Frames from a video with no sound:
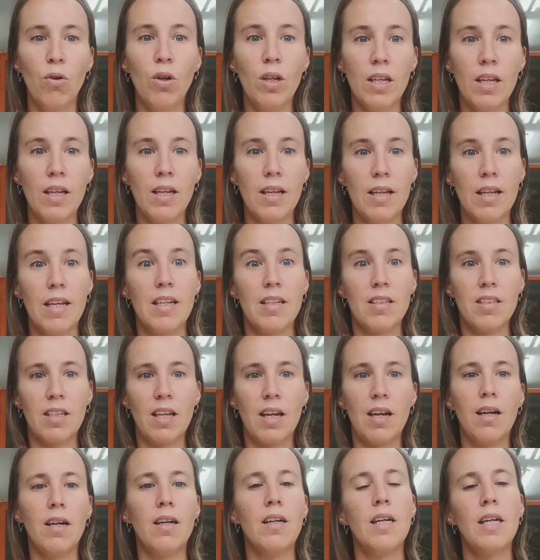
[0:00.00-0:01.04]
Y,
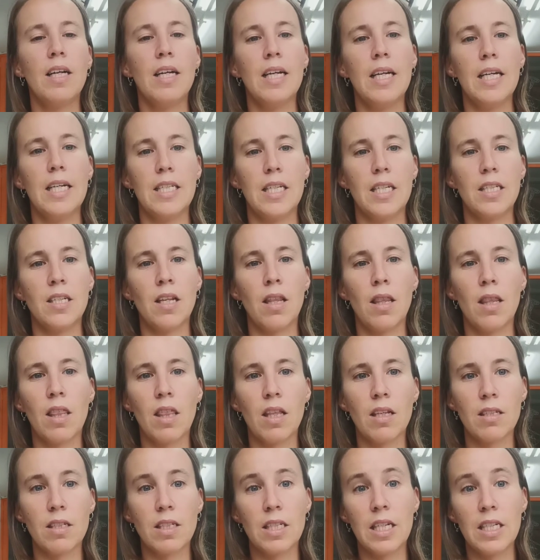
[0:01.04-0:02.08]
esa, esa,
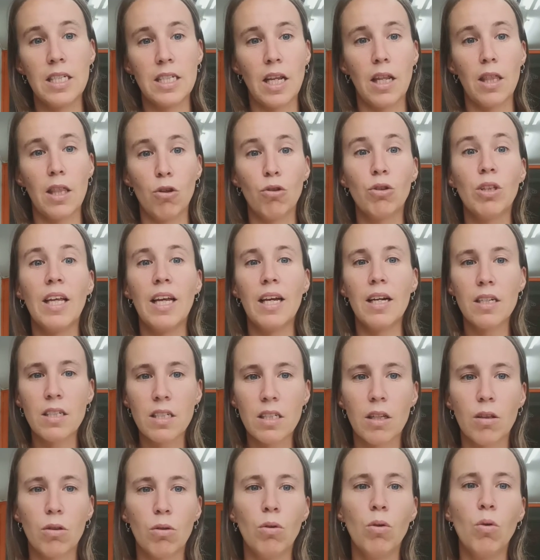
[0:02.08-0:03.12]
sensación de
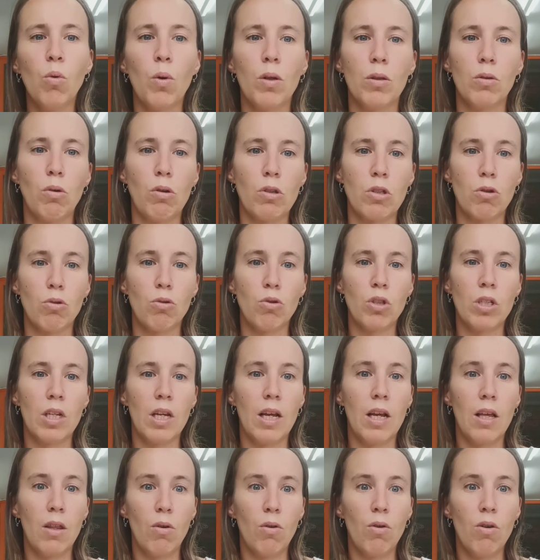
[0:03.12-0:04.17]
éxito cuando has
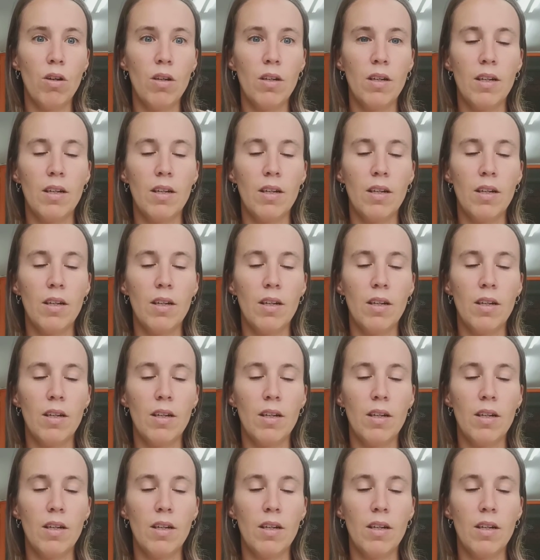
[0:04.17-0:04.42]
conseguido